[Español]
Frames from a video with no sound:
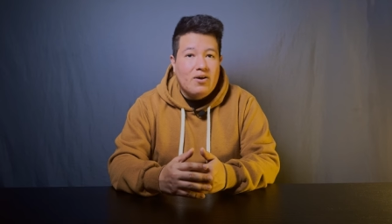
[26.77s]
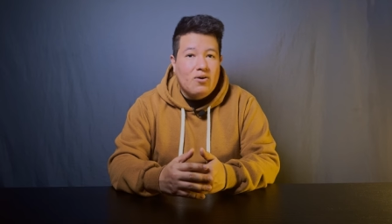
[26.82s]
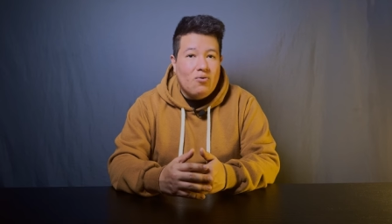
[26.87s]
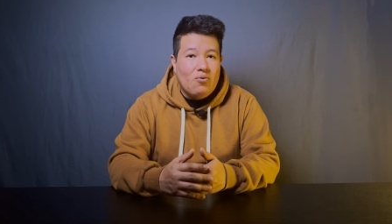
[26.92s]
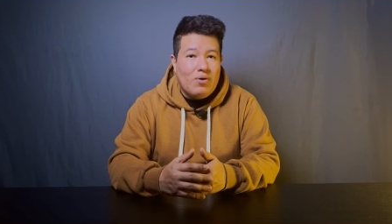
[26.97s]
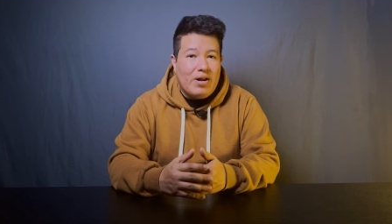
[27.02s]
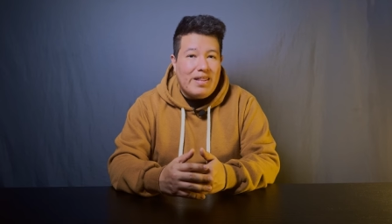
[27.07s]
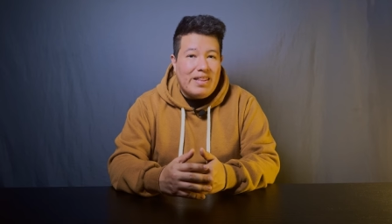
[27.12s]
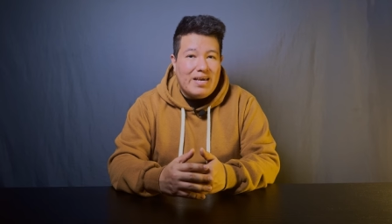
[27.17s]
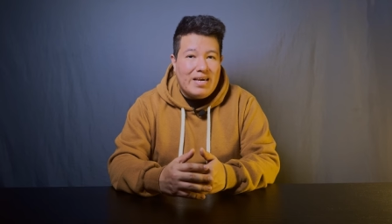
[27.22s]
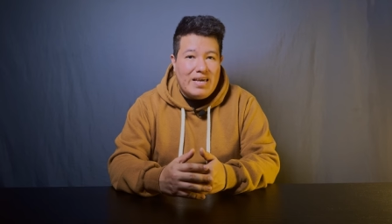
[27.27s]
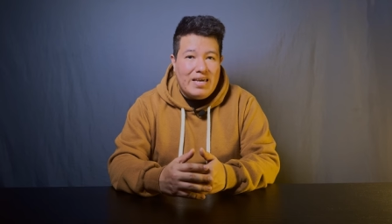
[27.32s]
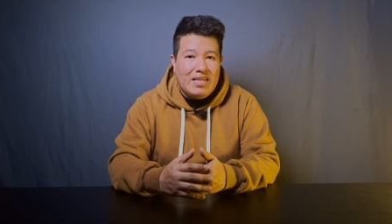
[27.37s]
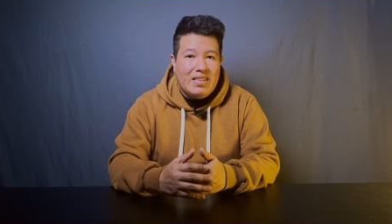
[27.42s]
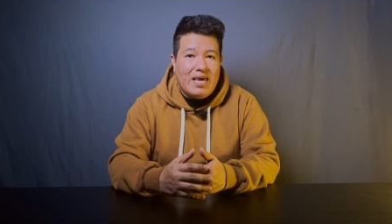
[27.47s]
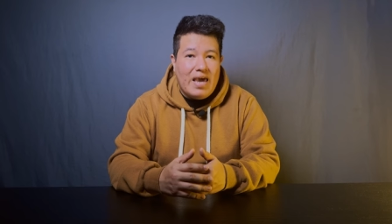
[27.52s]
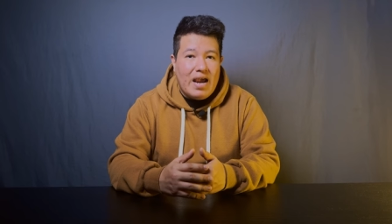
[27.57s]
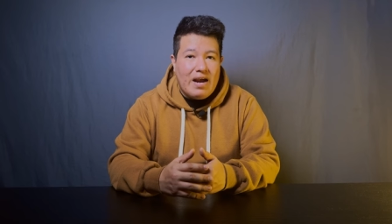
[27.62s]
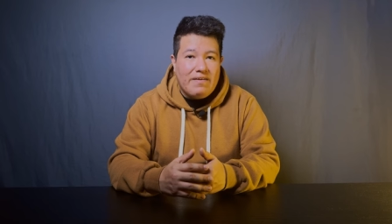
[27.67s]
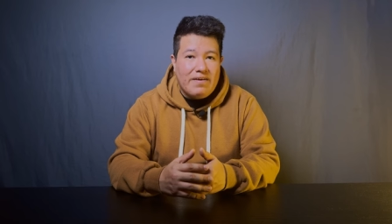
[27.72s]
una de
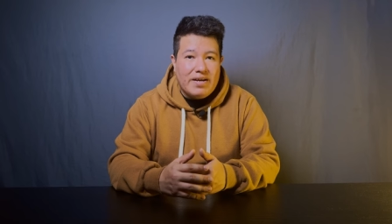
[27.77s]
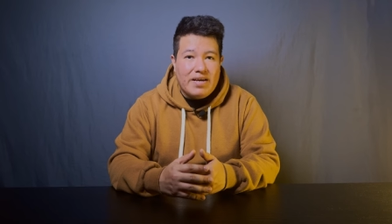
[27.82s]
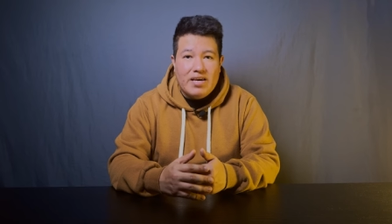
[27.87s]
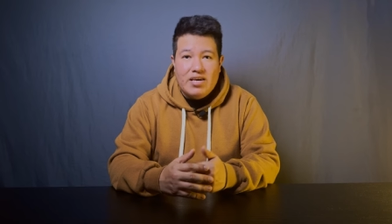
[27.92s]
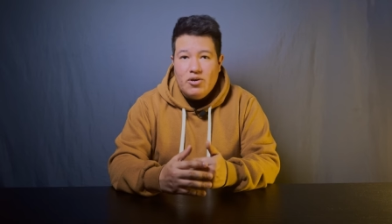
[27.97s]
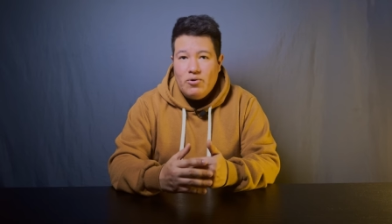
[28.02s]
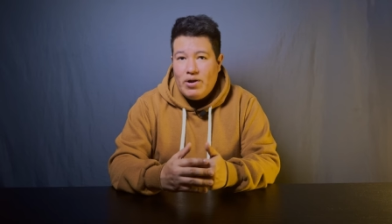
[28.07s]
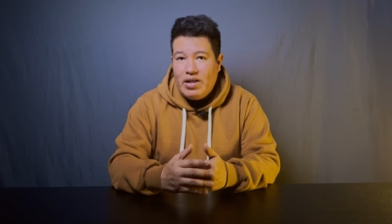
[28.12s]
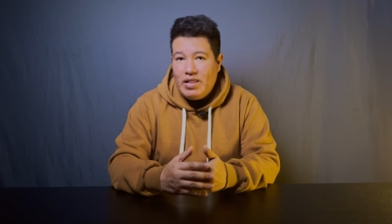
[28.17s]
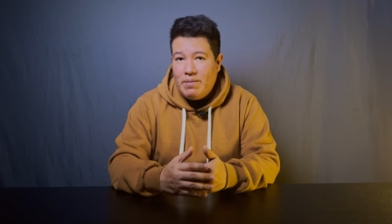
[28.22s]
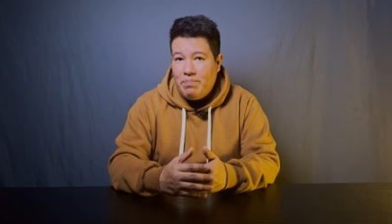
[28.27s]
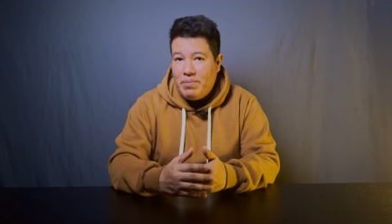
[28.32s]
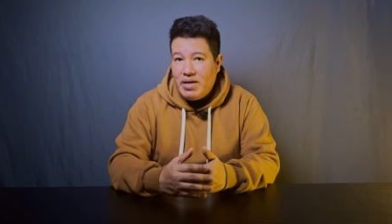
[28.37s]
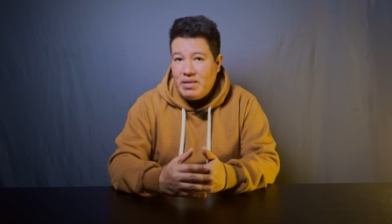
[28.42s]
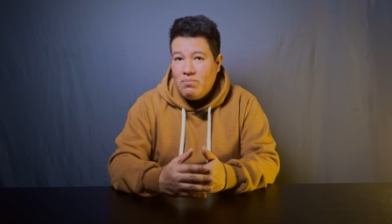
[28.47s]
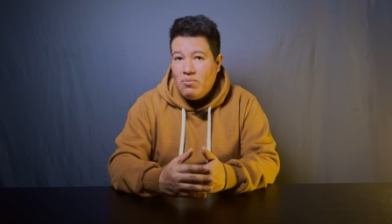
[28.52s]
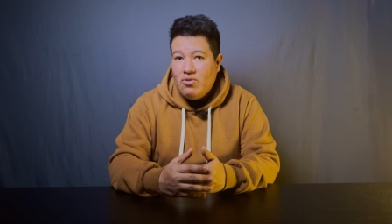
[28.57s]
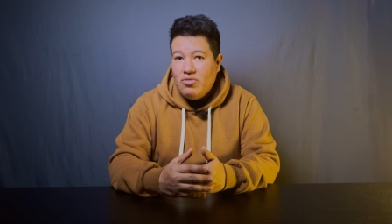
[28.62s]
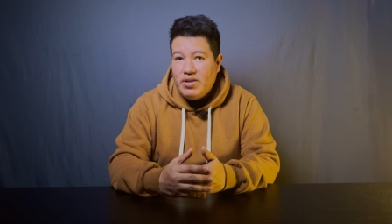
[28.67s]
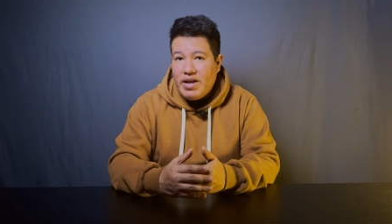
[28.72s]
Keith Herring y una de Piet
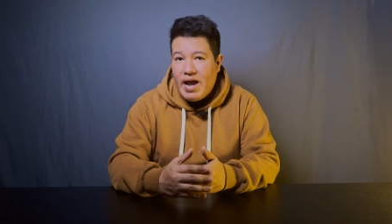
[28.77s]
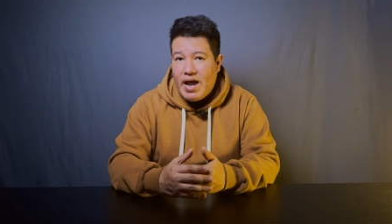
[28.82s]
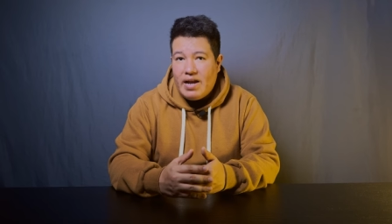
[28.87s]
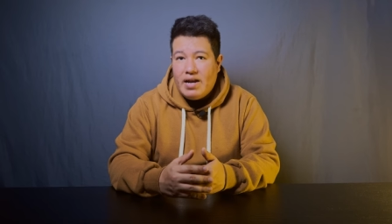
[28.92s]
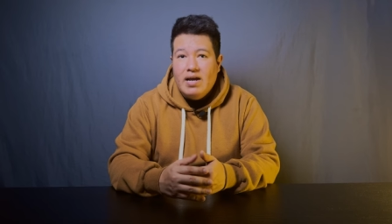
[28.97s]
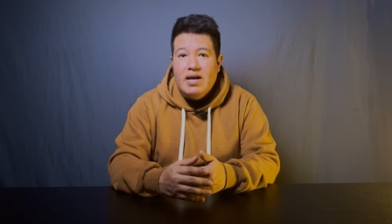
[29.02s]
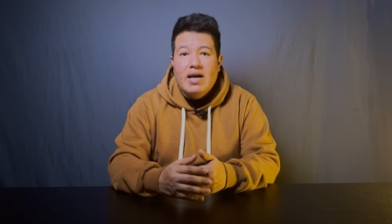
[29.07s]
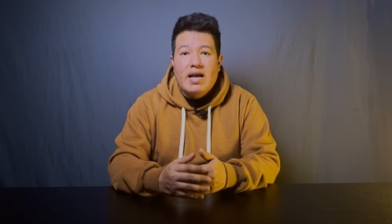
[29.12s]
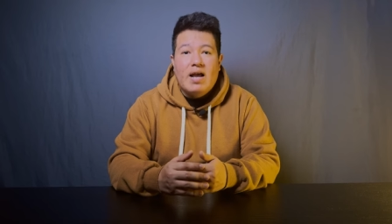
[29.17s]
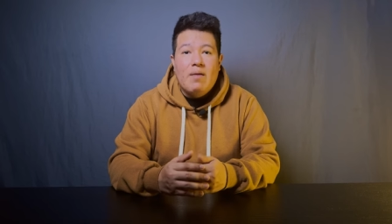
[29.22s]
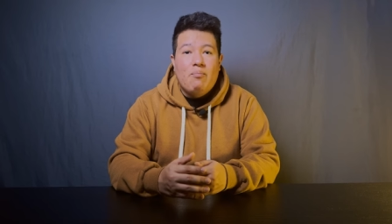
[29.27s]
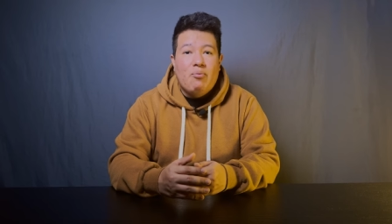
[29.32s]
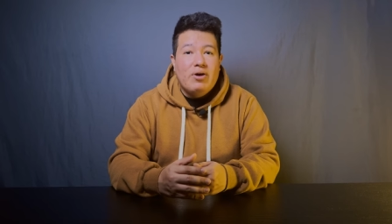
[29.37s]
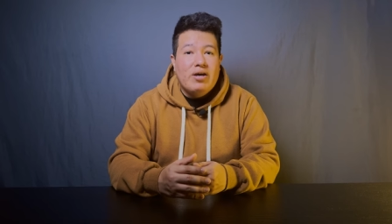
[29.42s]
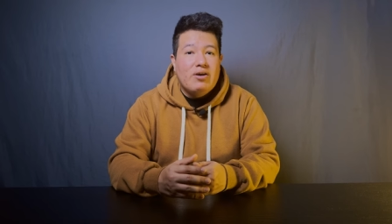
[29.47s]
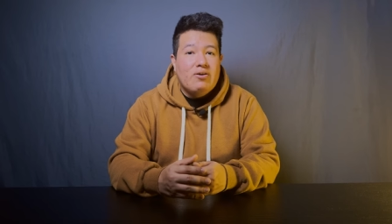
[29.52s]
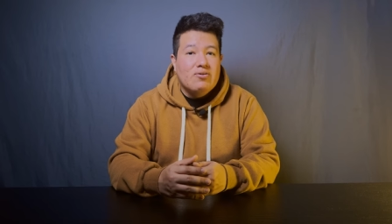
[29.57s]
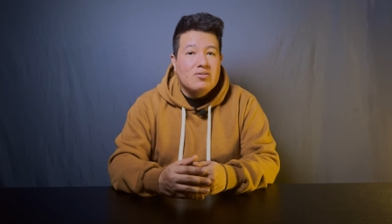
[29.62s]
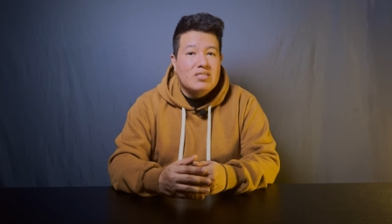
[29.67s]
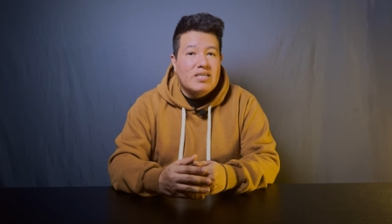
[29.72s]
Mondrian, que
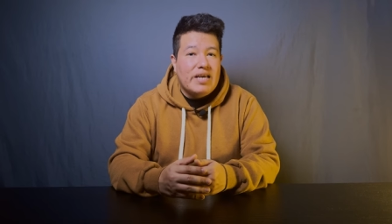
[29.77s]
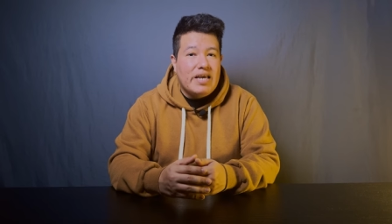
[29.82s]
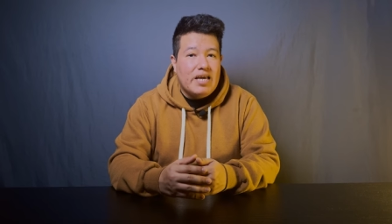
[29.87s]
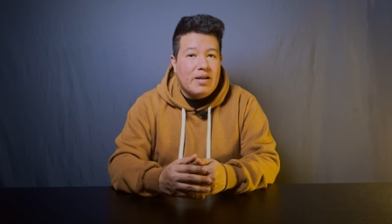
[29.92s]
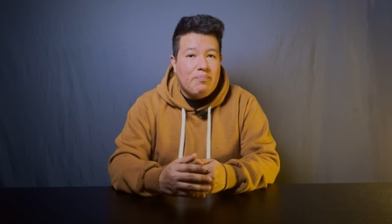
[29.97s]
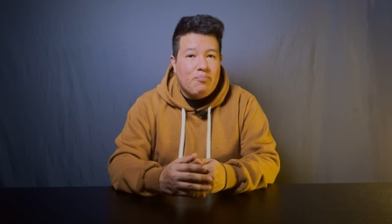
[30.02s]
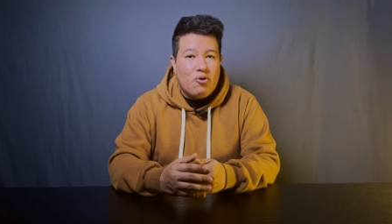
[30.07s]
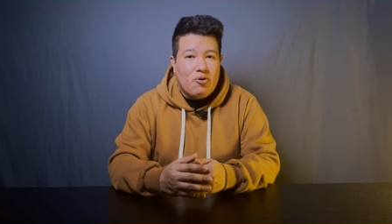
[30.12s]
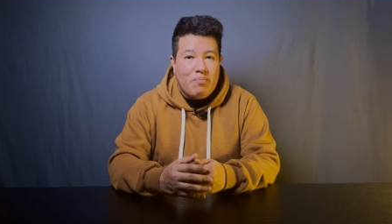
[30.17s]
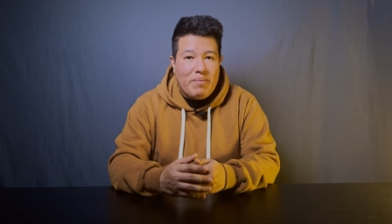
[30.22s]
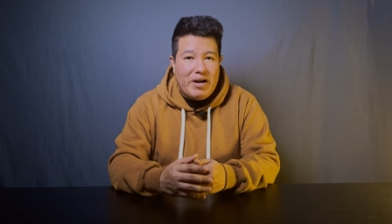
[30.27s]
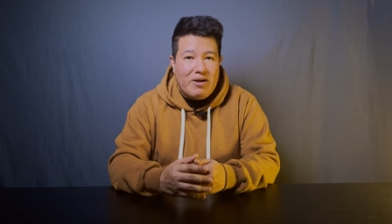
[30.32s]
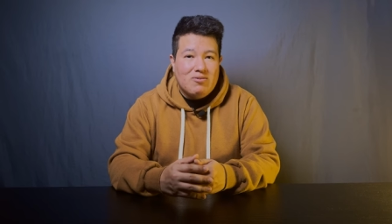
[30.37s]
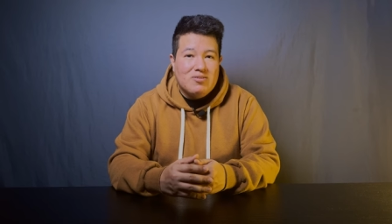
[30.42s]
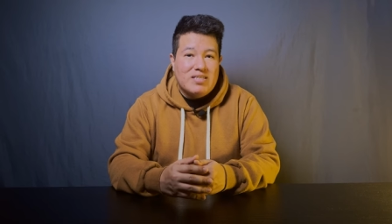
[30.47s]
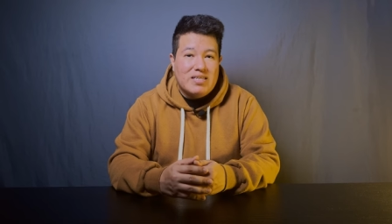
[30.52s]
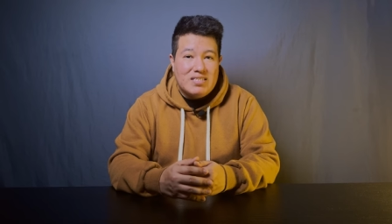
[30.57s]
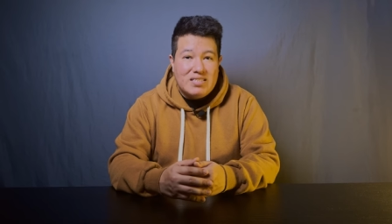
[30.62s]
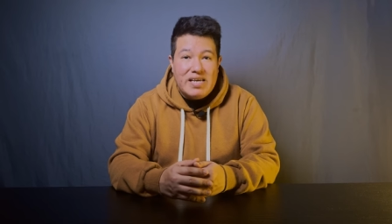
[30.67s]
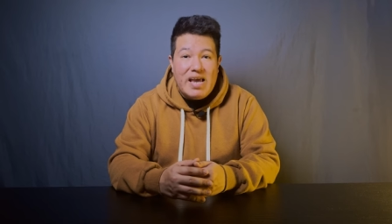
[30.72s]
pueden conseguir por menos
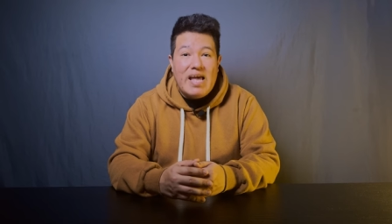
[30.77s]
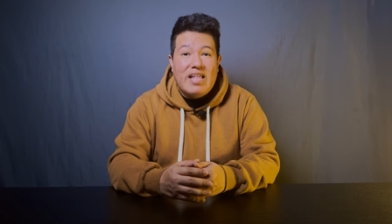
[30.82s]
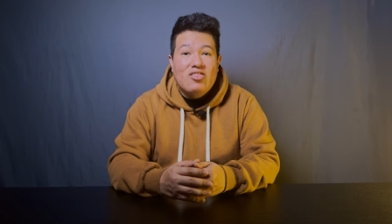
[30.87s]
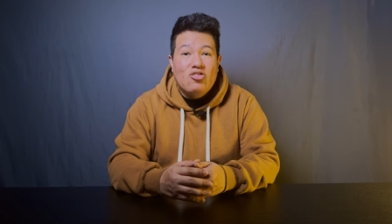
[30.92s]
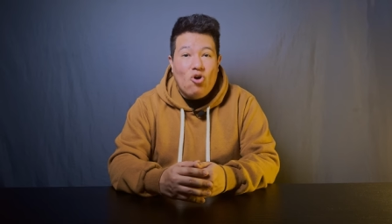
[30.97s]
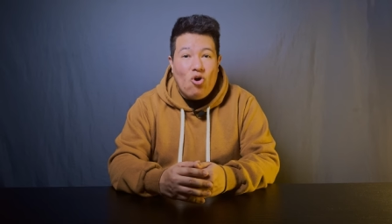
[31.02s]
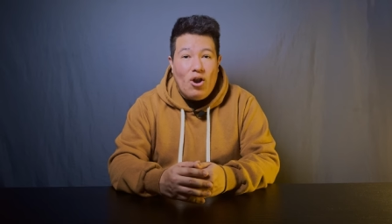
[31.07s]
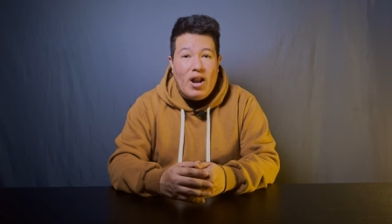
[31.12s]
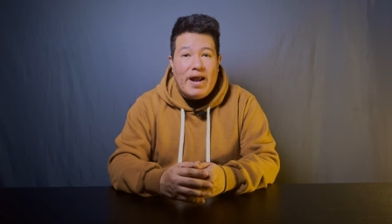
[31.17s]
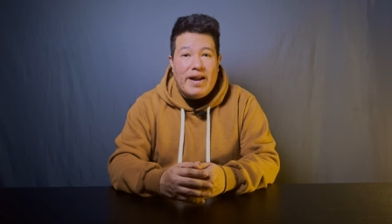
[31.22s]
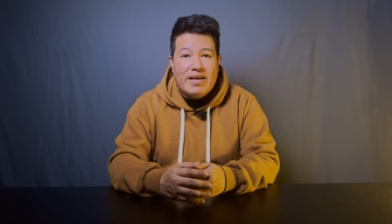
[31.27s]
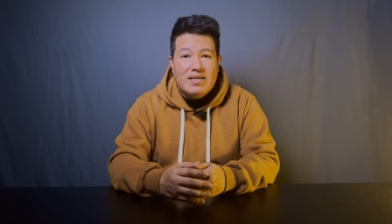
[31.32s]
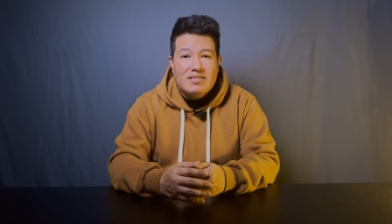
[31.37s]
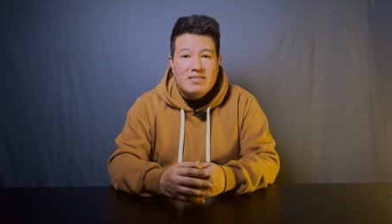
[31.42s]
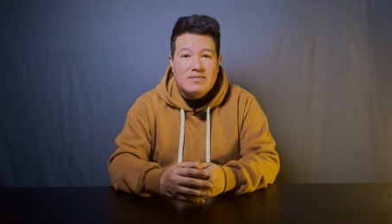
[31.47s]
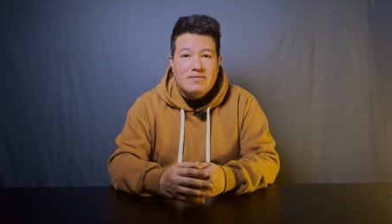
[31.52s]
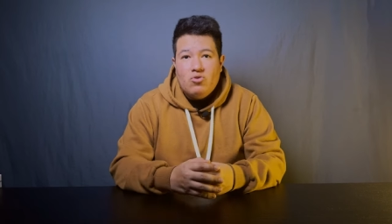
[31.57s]
de 100 dólares.